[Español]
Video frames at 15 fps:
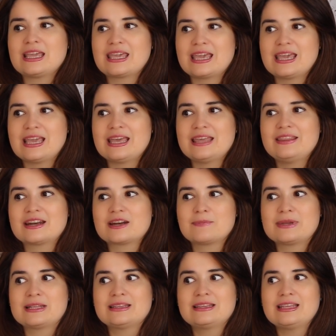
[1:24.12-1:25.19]
que de
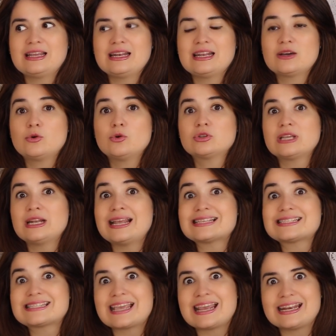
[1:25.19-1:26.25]
repente le gusta
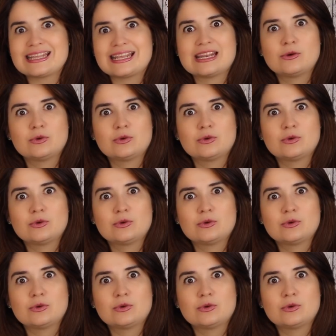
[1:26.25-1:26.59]
las series,